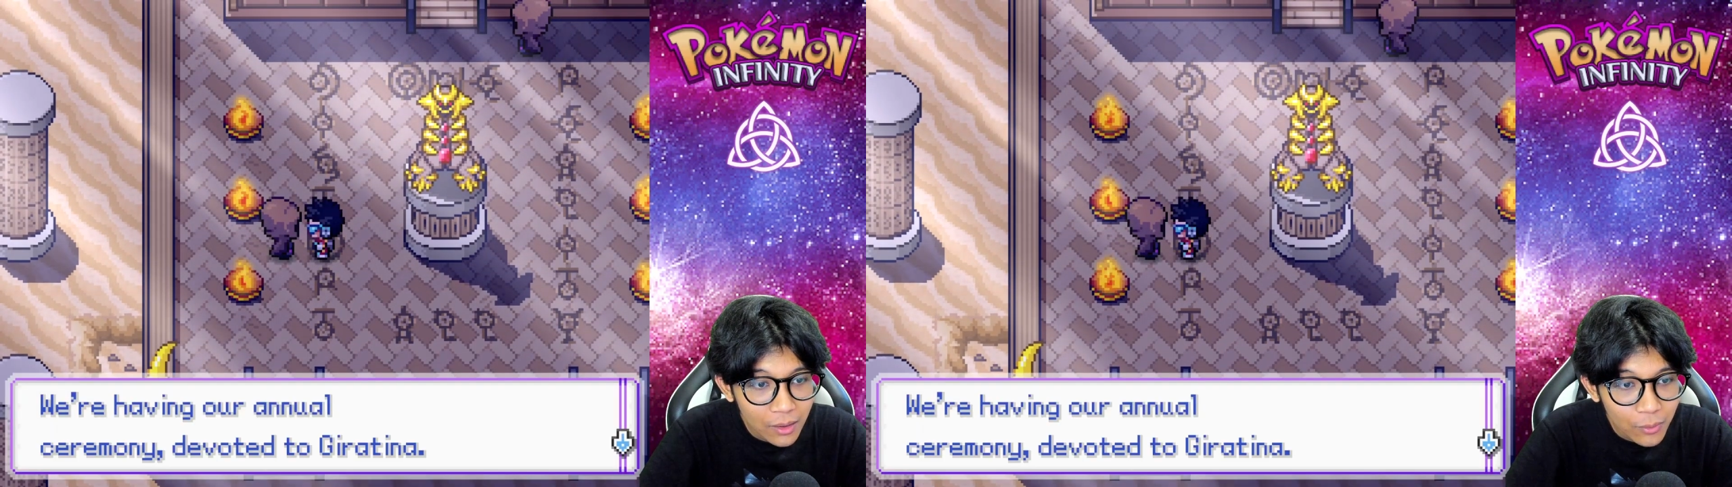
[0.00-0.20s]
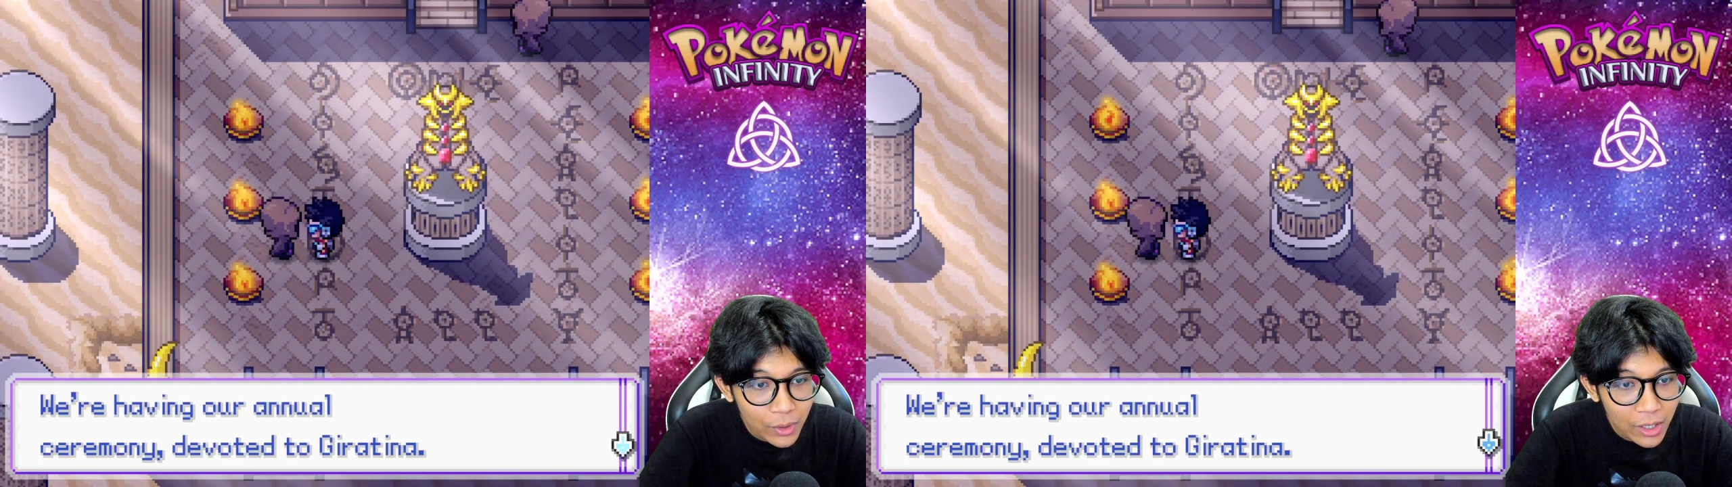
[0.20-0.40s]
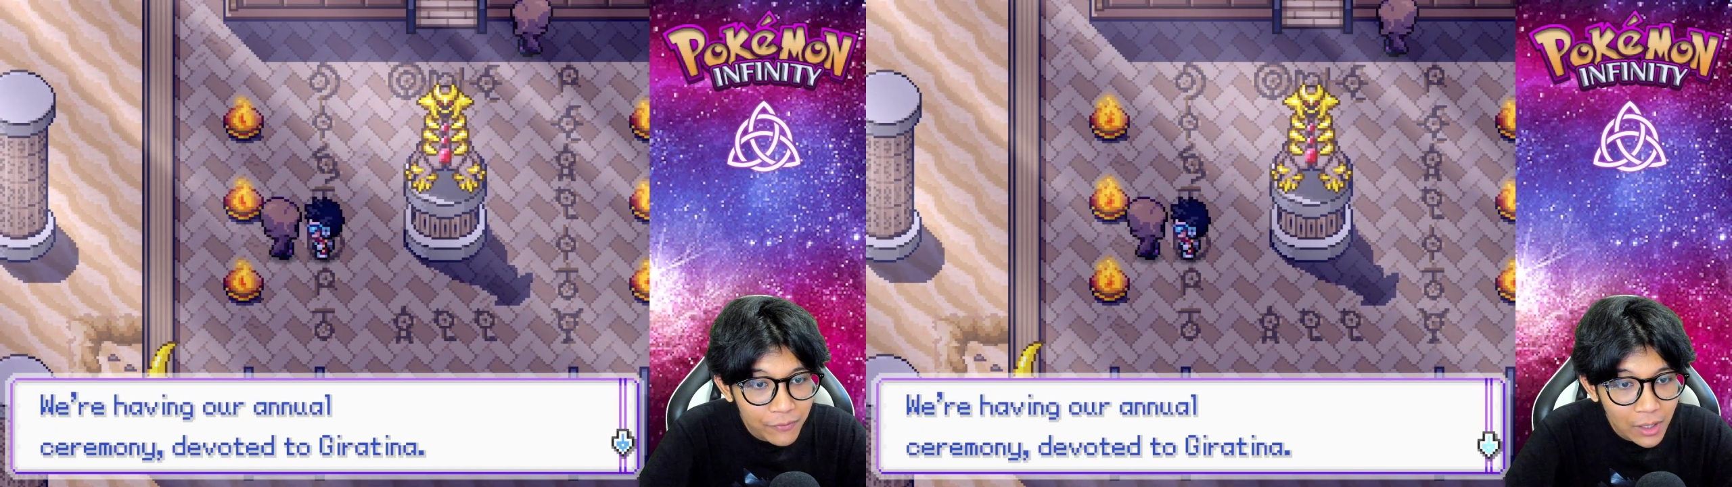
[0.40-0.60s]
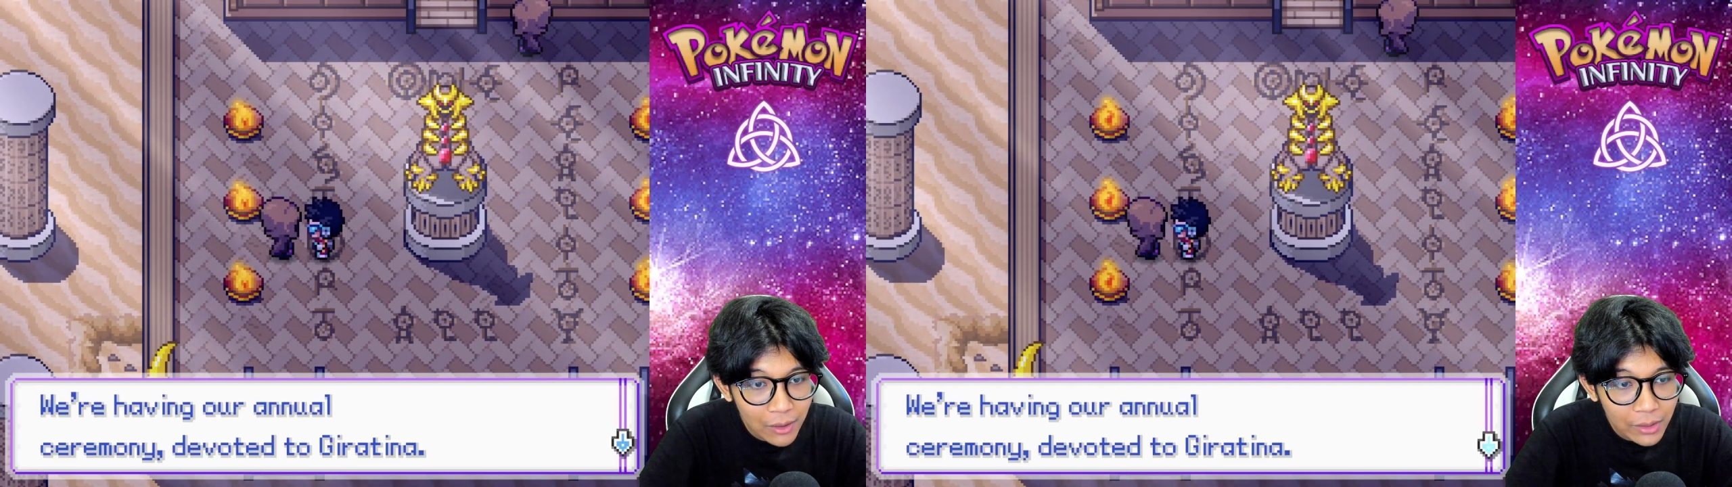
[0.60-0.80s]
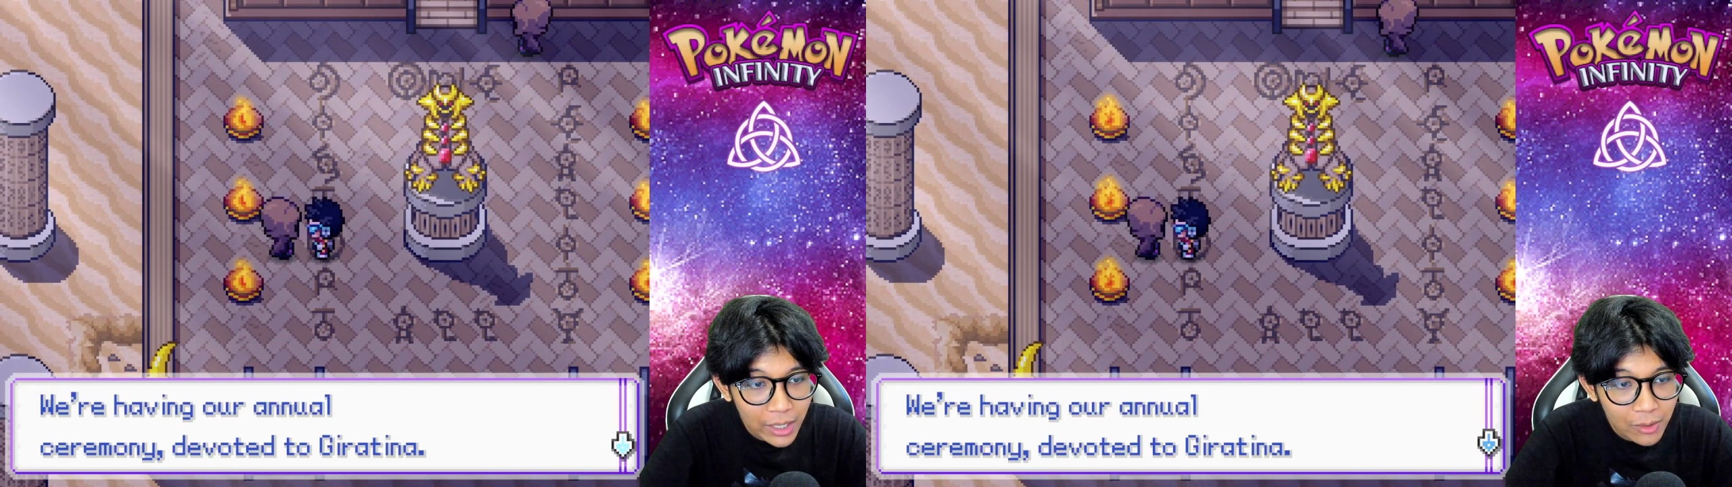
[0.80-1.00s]
We're having
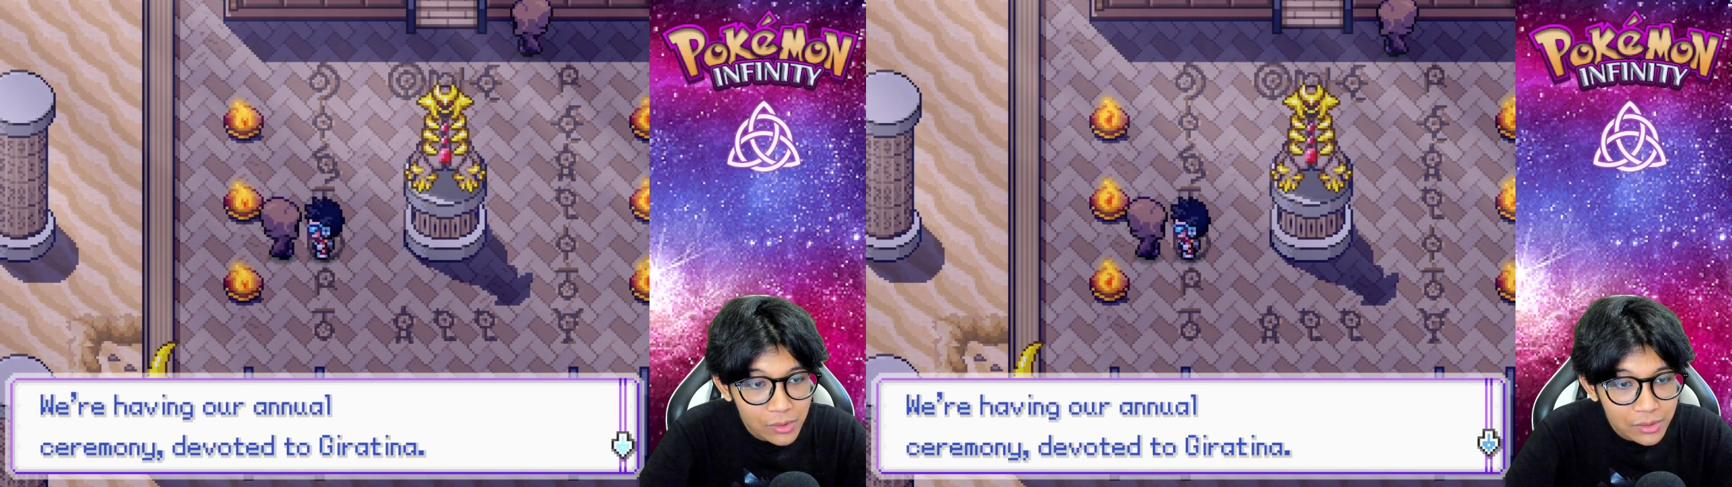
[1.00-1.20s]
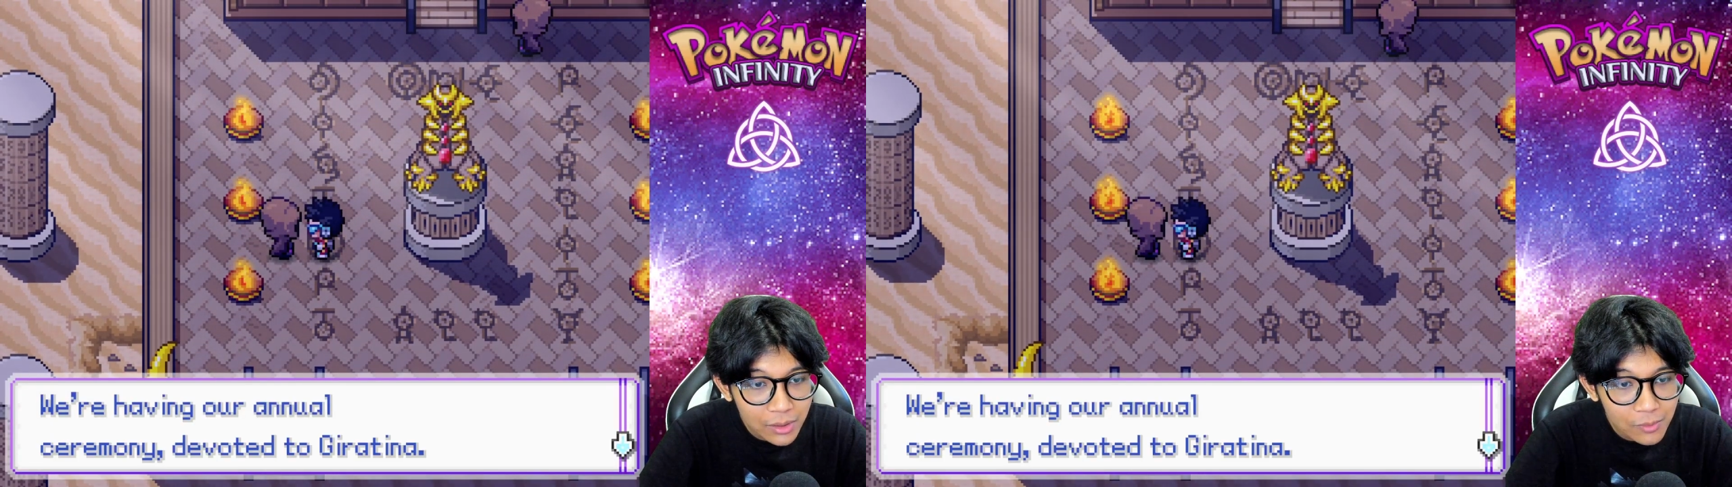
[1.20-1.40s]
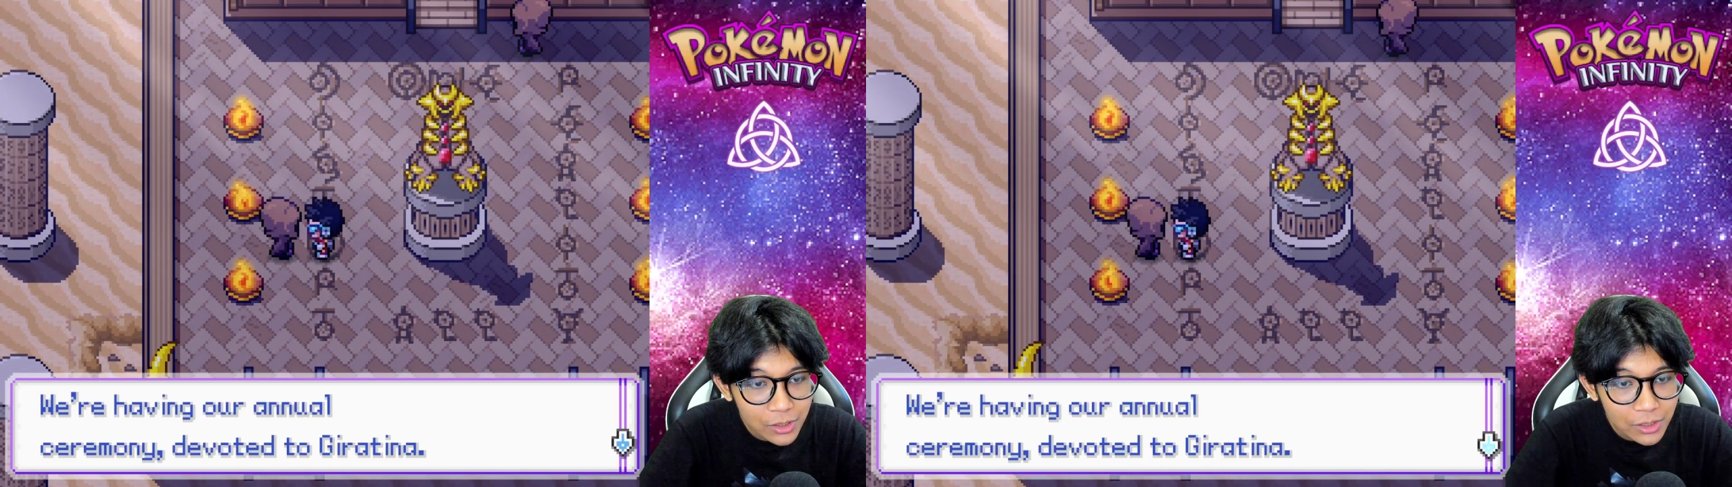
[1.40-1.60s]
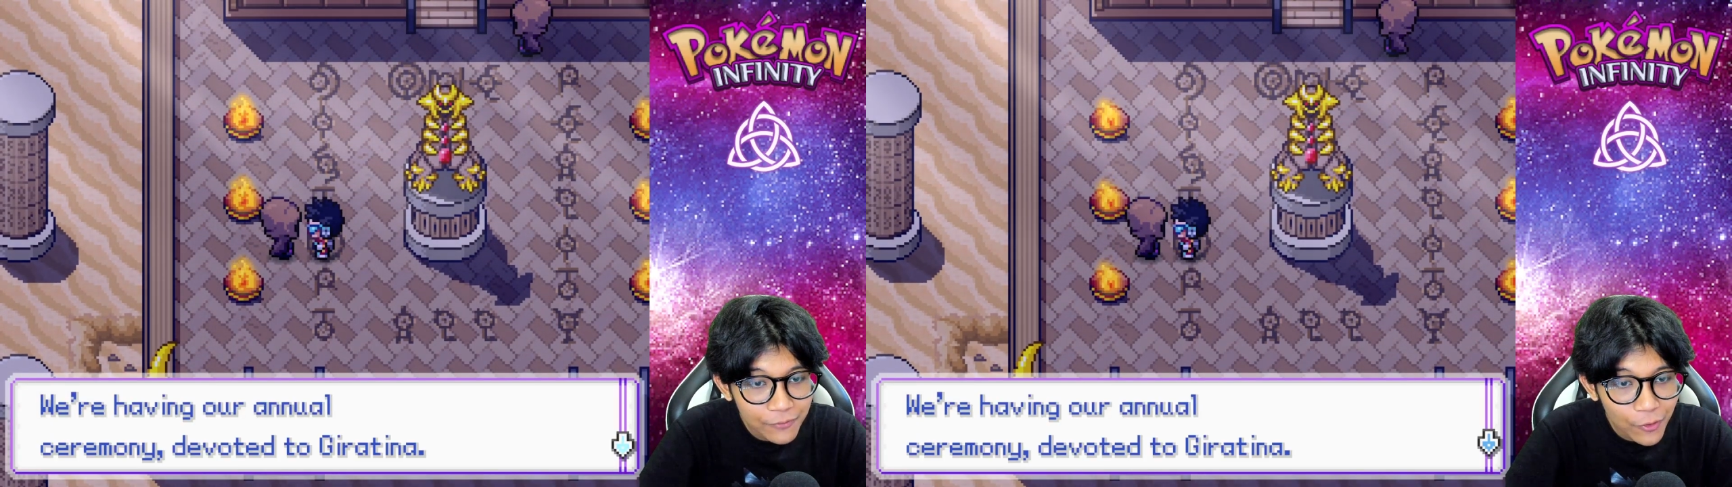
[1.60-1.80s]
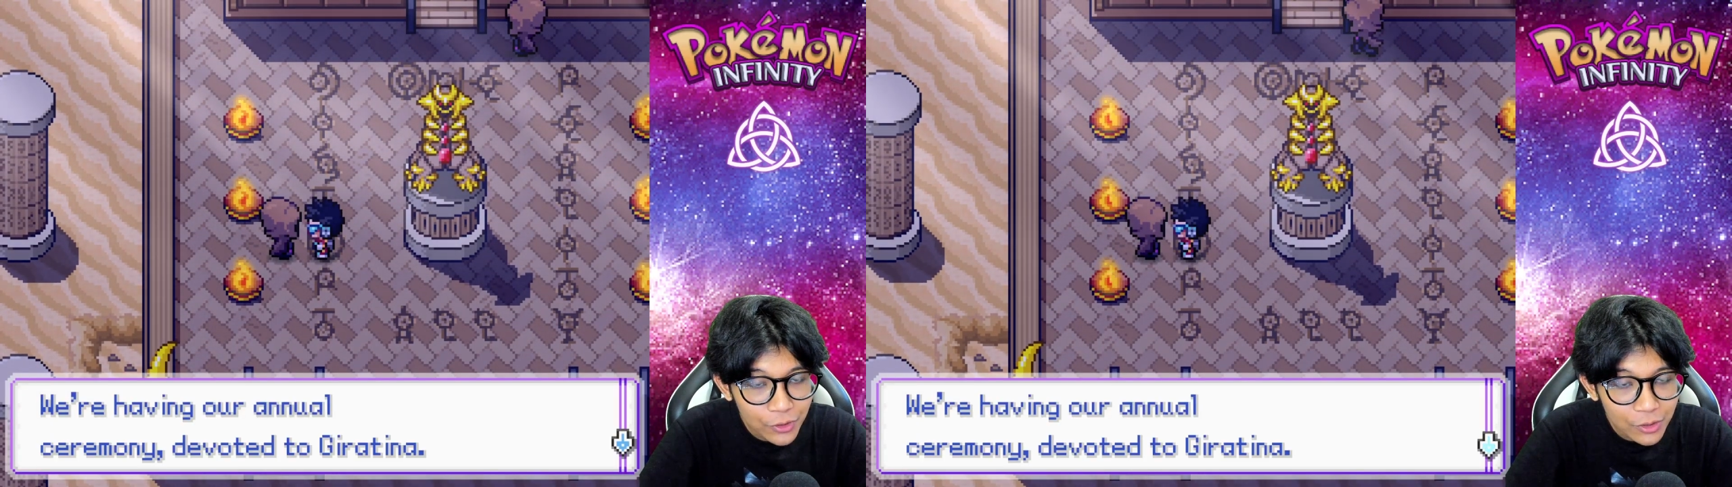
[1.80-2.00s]
our annual ceremony
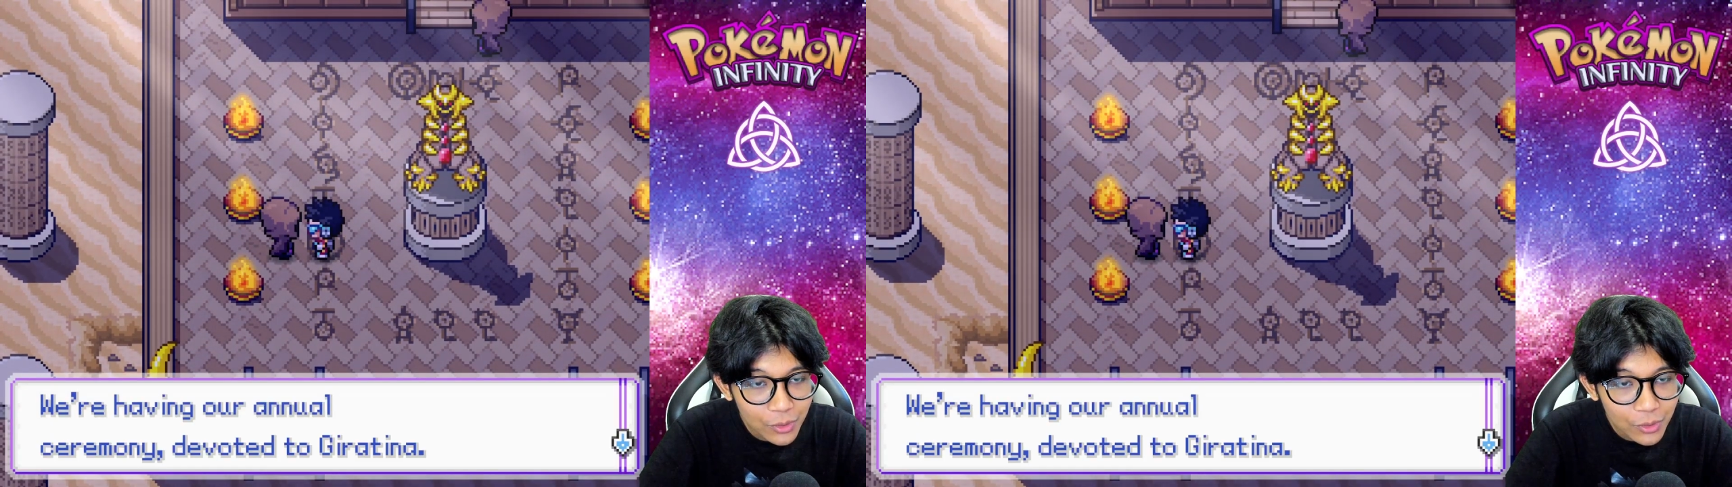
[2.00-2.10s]
devoted